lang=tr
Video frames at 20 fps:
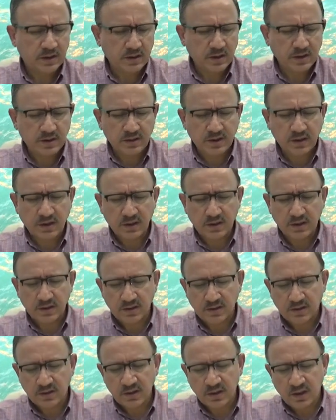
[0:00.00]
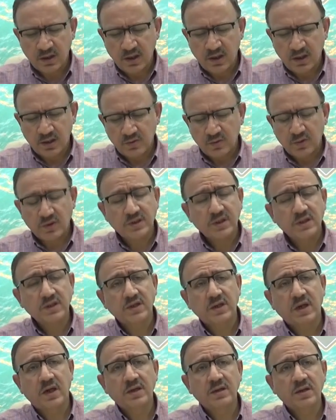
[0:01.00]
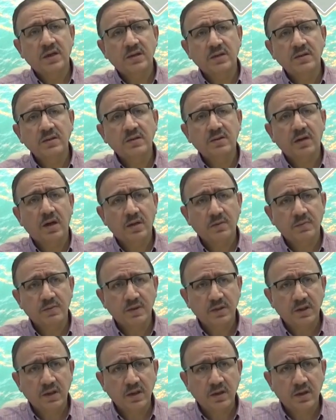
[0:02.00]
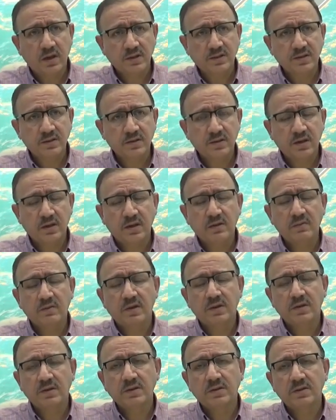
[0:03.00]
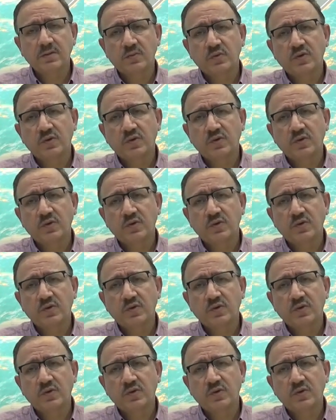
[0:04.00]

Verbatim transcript: Yerine getirir. Dolayısıyla kainatın kalbinde aslında ne vardır?